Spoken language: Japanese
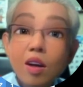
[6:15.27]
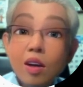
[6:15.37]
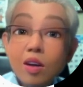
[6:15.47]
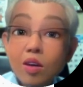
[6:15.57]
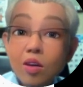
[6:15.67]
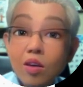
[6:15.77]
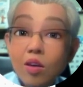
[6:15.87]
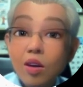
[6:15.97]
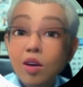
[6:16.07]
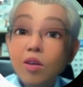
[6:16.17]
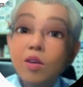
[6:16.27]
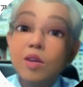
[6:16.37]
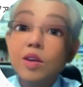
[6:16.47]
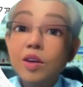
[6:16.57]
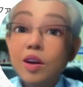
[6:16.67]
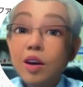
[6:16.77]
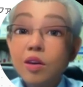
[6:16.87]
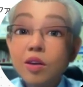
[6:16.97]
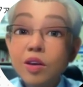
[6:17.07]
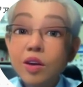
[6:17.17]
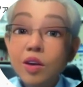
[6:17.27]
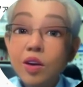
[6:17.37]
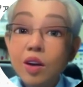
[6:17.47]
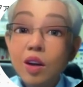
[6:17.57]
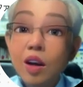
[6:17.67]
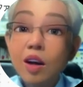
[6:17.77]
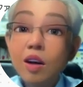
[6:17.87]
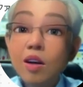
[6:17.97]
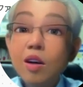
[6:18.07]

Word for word: はい、ちょっとこれを削除して、